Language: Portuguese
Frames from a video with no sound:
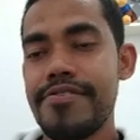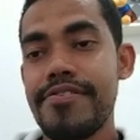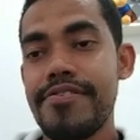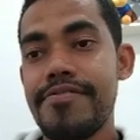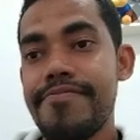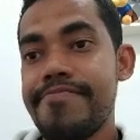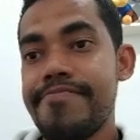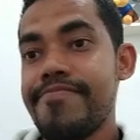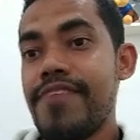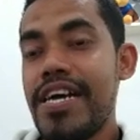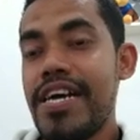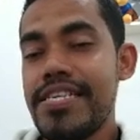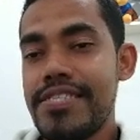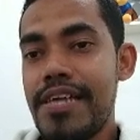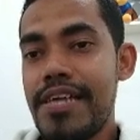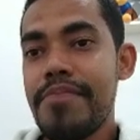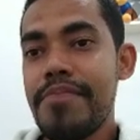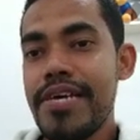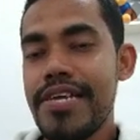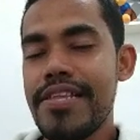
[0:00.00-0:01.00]
É, vai
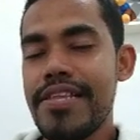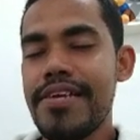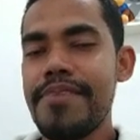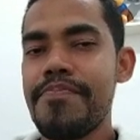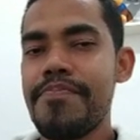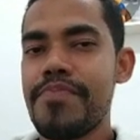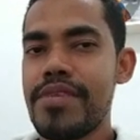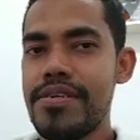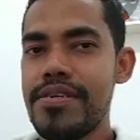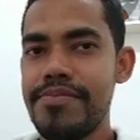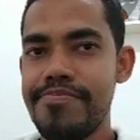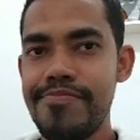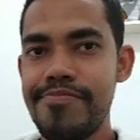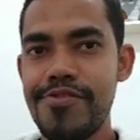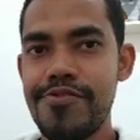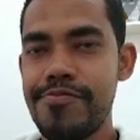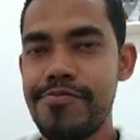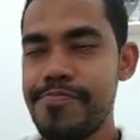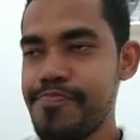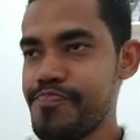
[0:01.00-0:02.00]
saber, né?
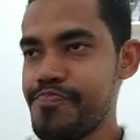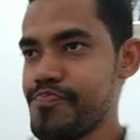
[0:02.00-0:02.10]
Bom.